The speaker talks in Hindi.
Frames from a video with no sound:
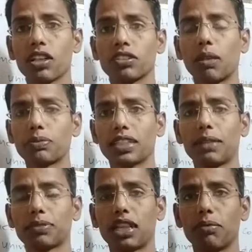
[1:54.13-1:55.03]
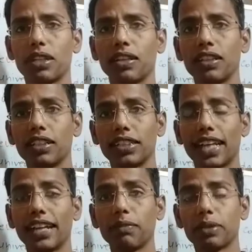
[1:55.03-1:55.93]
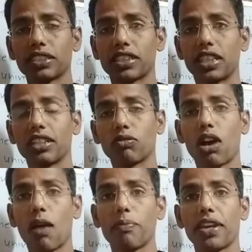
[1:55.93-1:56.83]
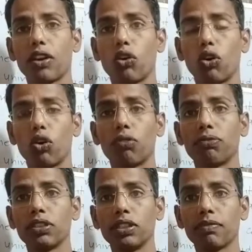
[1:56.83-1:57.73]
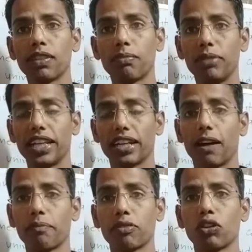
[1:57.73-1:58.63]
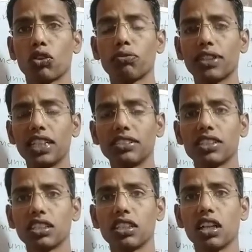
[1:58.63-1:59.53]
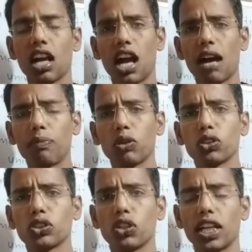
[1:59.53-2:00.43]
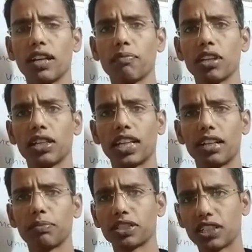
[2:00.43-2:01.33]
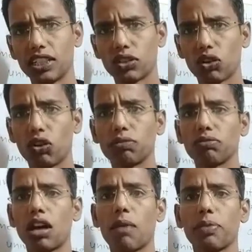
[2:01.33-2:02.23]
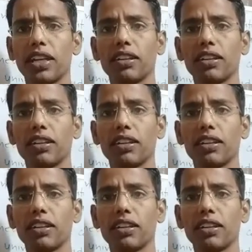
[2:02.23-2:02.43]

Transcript: सब्सक्रिप्शन में टेन परसेंट वहां पे ऑफ मिलेगा तो फ्रेंड्स आप लोग जो है टेन परसेंट ऑफ वहां पे